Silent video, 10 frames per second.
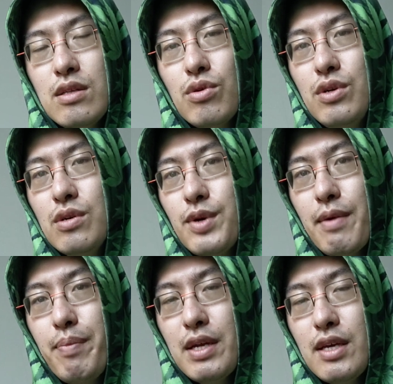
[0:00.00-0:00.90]
というのも
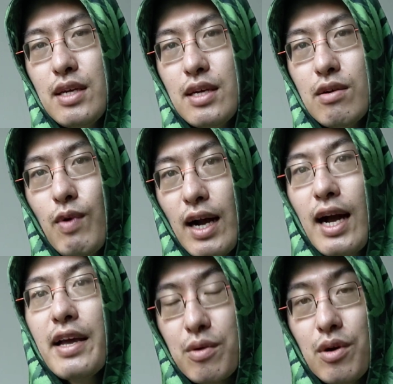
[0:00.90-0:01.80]
やっぱり
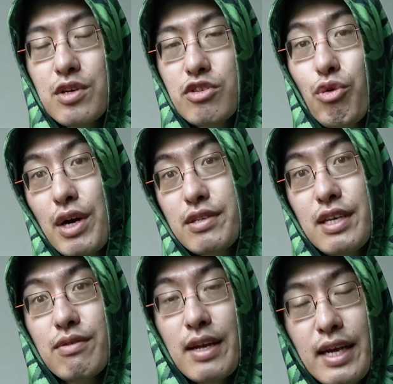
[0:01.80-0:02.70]
若い子小学
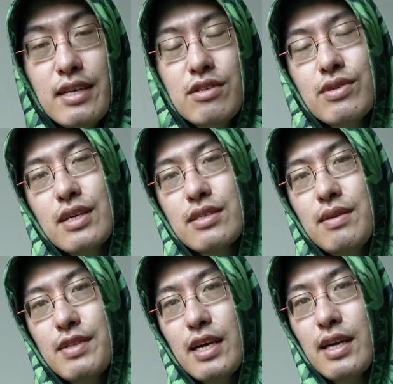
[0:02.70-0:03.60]
生とかね中学
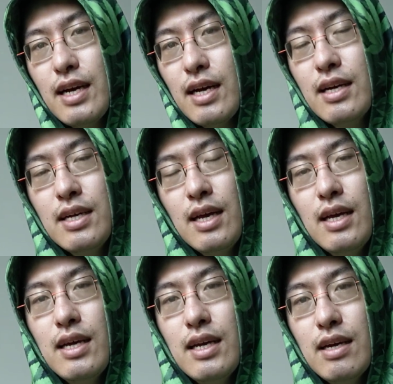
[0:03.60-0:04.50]
生みたいな、
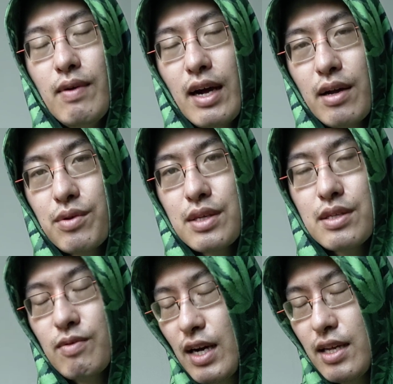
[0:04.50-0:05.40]
えー、若い子
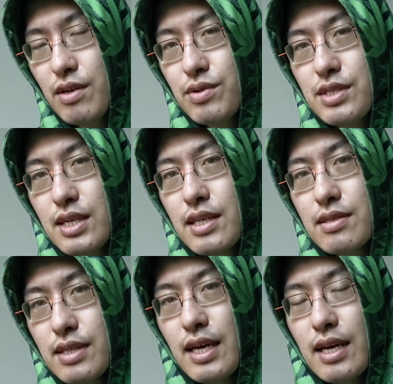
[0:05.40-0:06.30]
若い日本人が
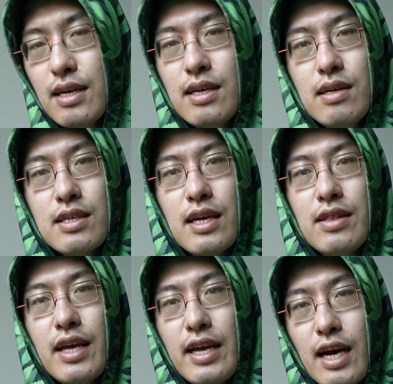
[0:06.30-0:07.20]
ですね
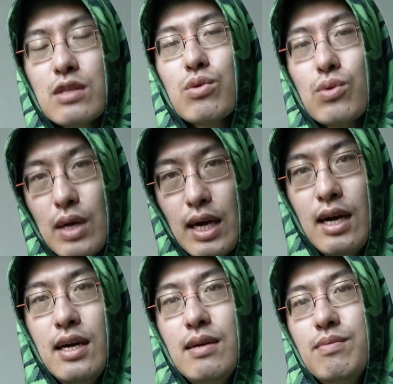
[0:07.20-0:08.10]
現代アートと
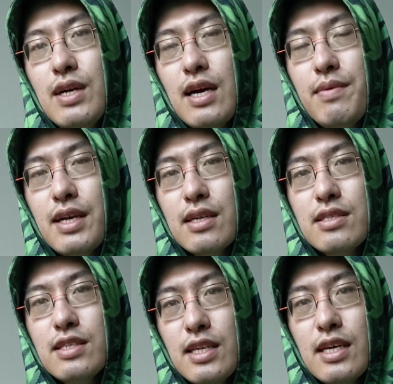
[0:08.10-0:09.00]
か村上
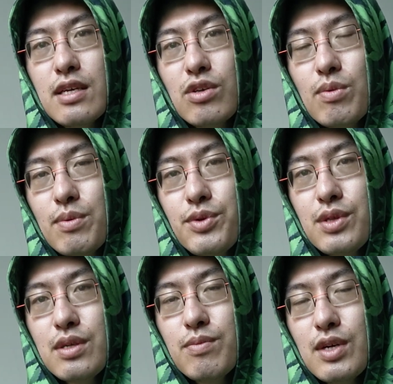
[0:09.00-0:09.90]
隆にね興味を
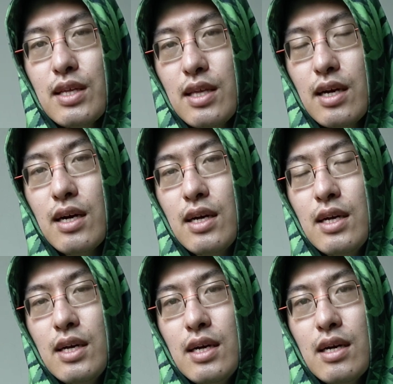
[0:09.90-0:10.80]
持ってもらえたら
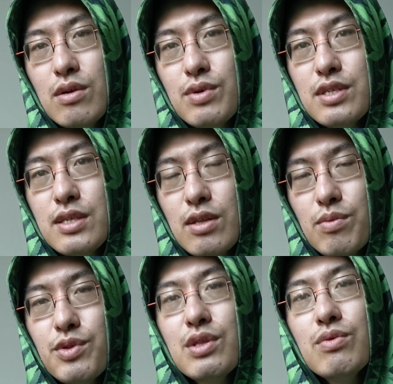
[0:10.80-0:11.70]
あの嬉しいな
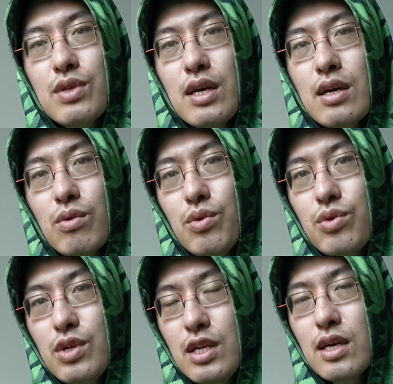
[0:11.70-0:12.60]
と思ってるんで本
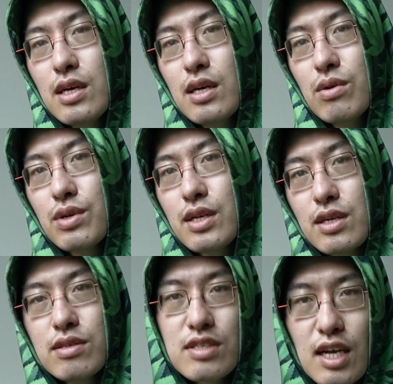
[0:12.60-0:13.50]
当にねあの
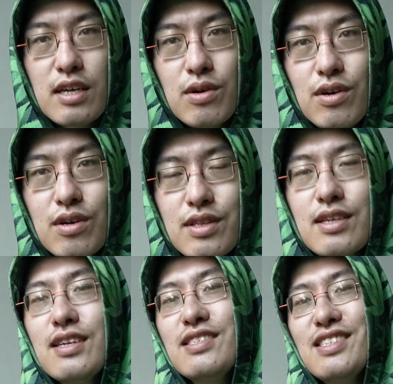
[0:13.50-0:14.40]
ヒカキン最高っ
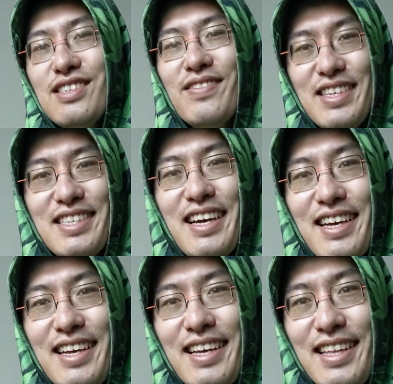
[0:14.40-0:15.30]
ていう感じですよマジで
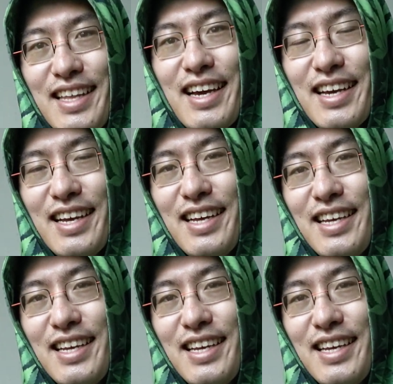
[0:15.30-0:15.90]
ね